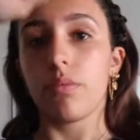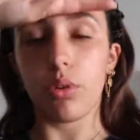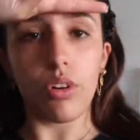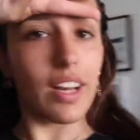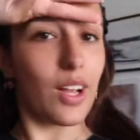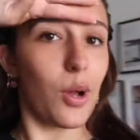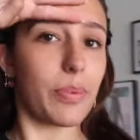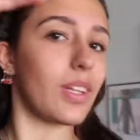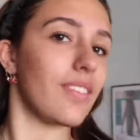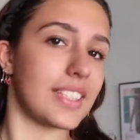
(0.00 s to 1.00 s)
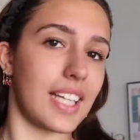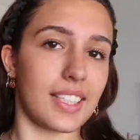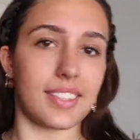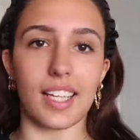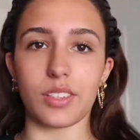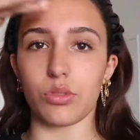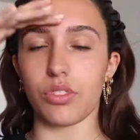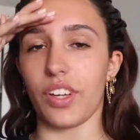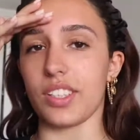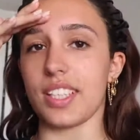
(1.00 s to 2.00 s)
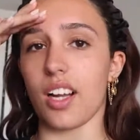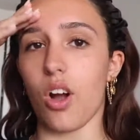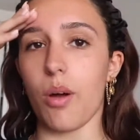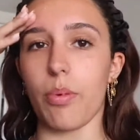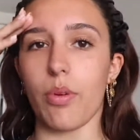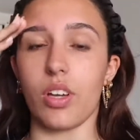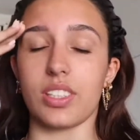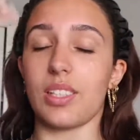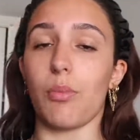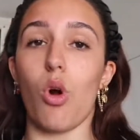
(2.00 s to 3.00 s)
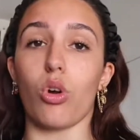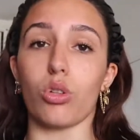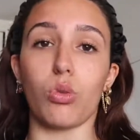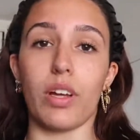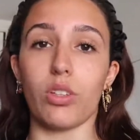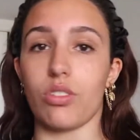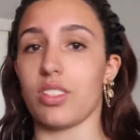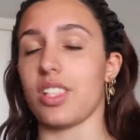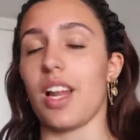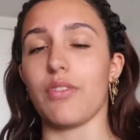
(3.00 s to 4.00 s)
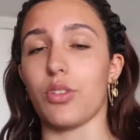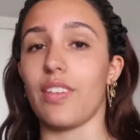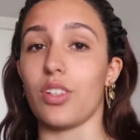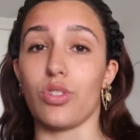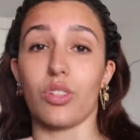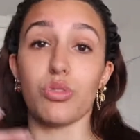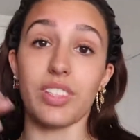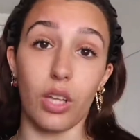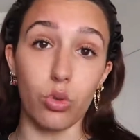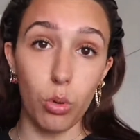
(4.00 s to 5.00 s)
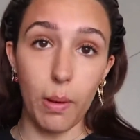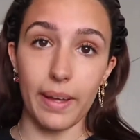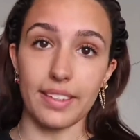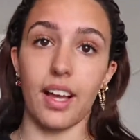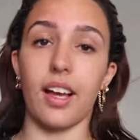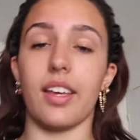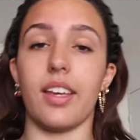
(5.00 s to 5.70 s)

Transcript: Bon les copines on va s'arrêter là sinon je vais faire une syncope euh, Si j'apprends encore 3 danses déjà la vidéo va durer jusqu'à demain matin